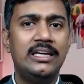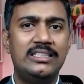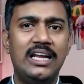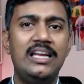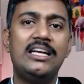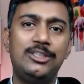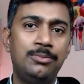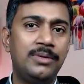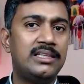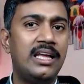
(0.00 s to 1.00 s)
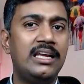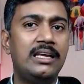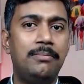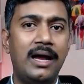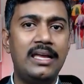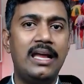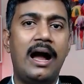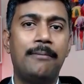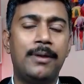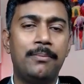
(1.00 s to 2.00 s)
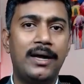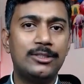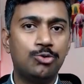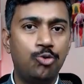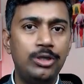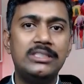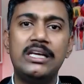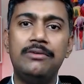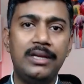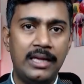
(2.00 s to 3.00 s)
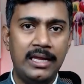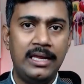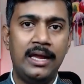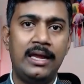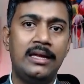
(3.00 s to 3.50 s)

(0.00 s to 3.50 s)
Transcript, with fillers: चलिए अज्यूम करते हैं कि भाई आपके पास कोई सेविंग नहीं है